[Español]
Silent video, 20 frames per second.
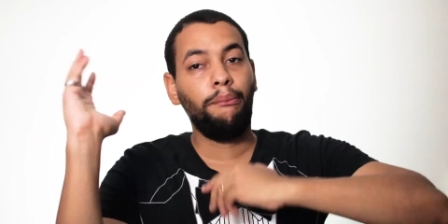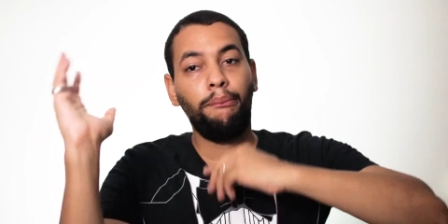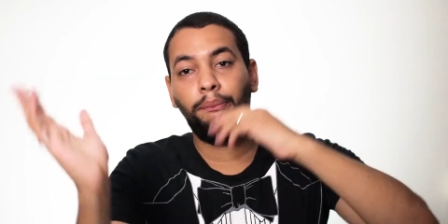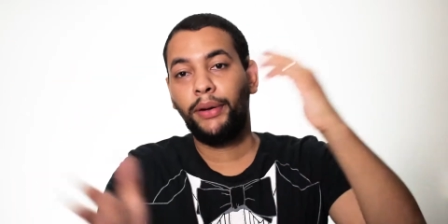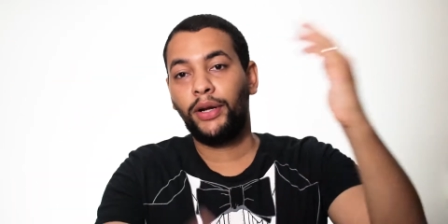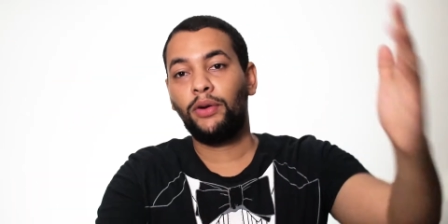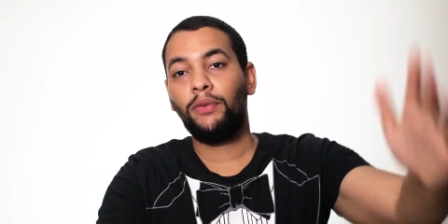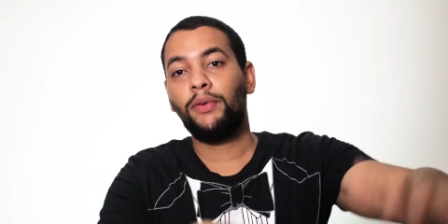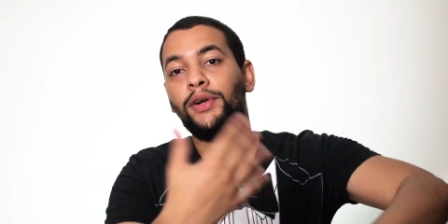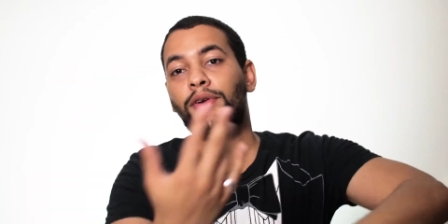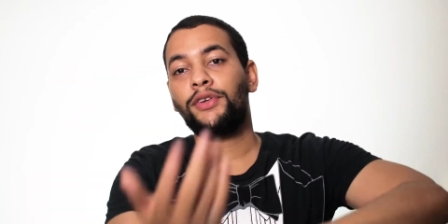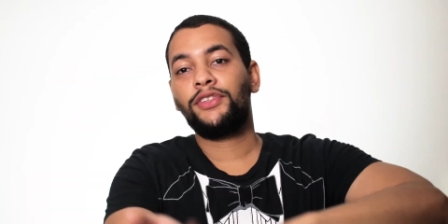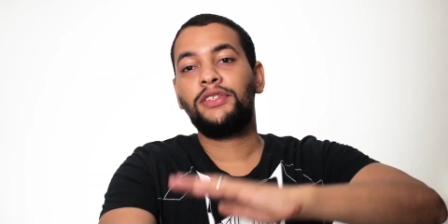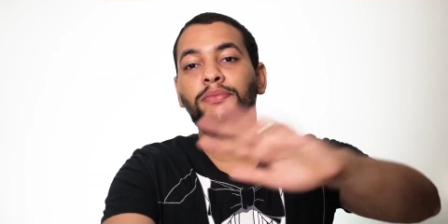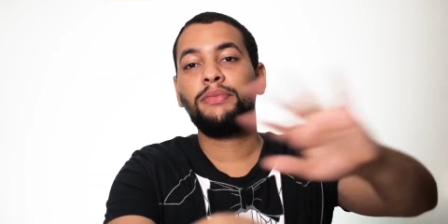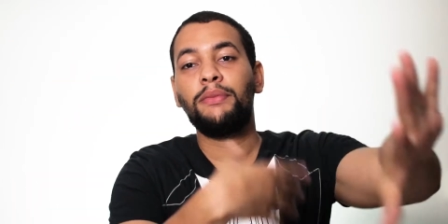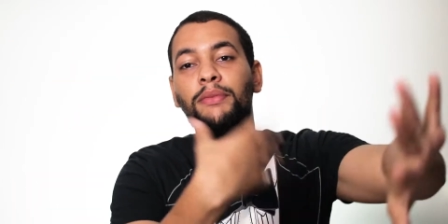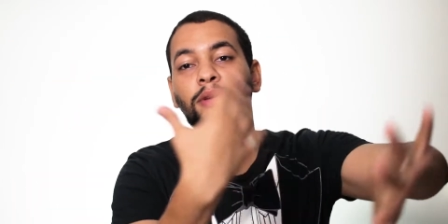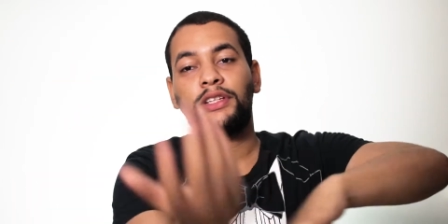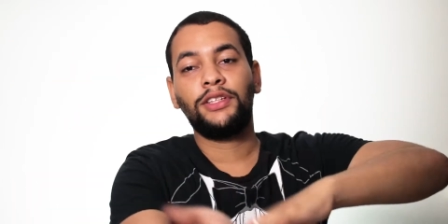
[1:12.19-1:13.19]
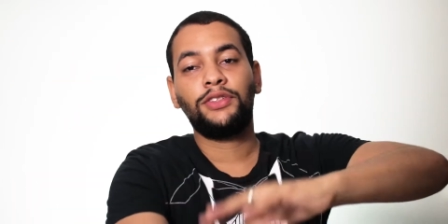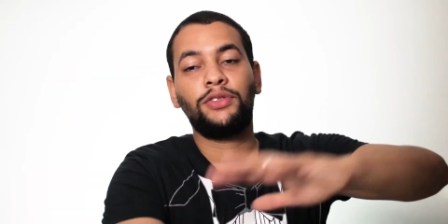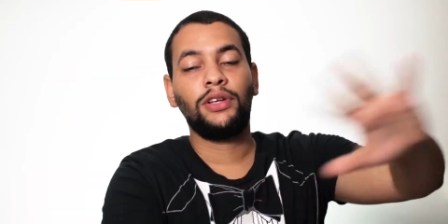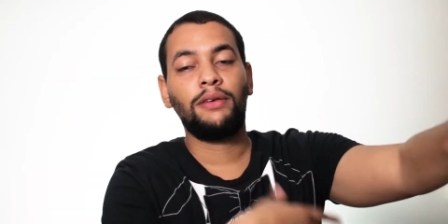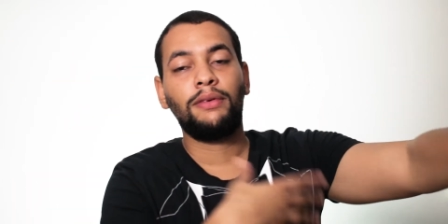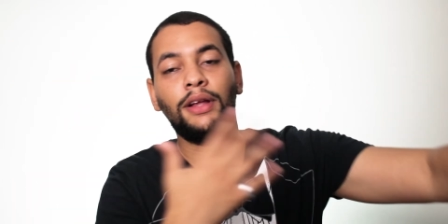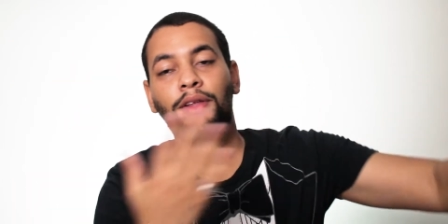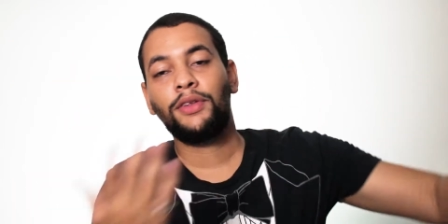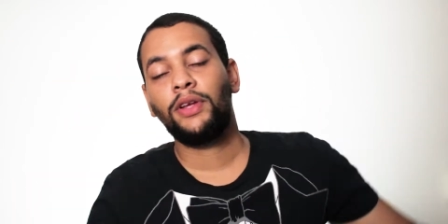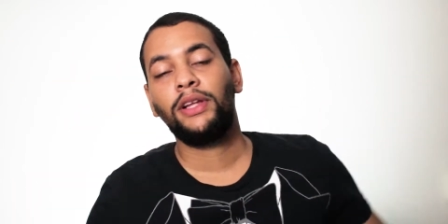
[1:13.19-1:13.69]
Pero bueno, simplemente estoy
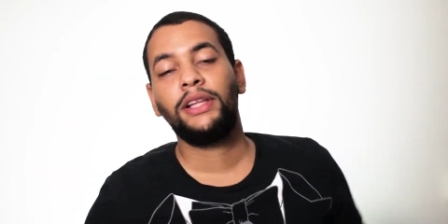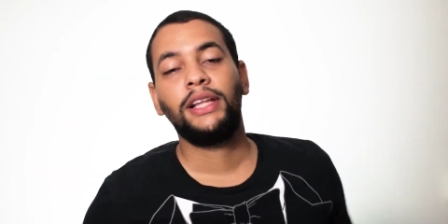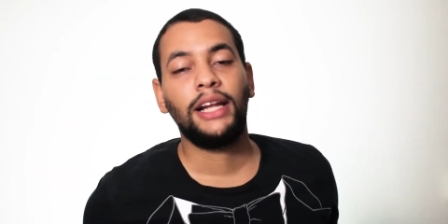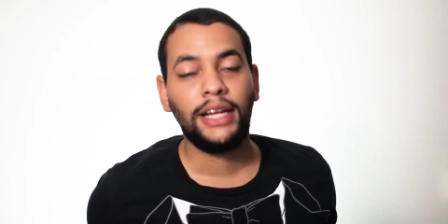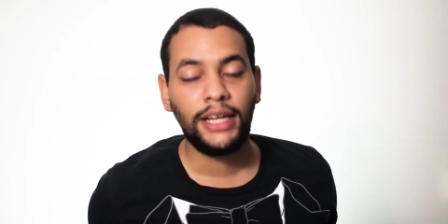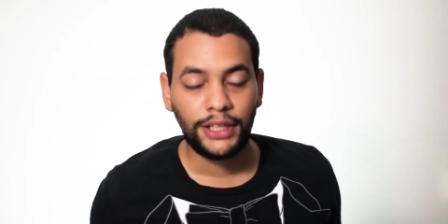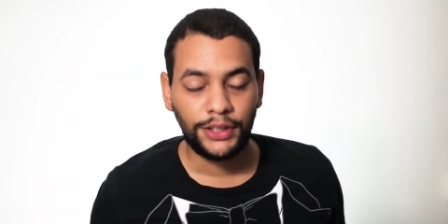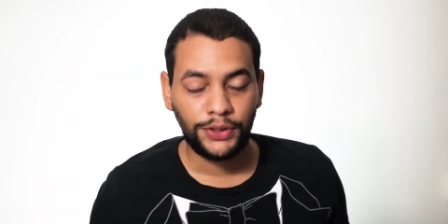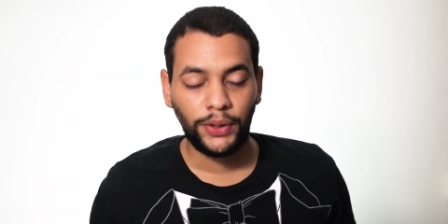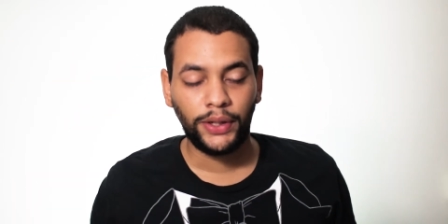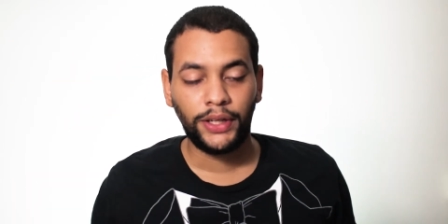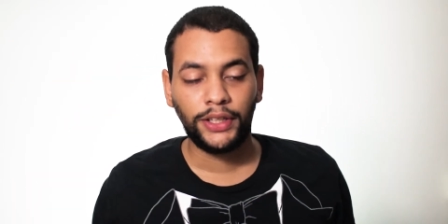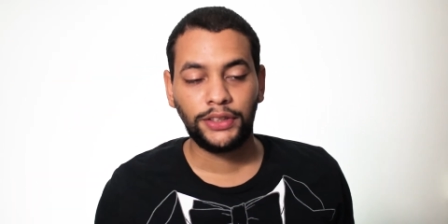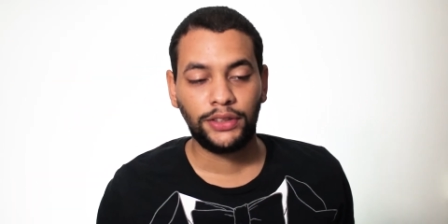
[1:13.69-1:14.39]
hablando del dialecto en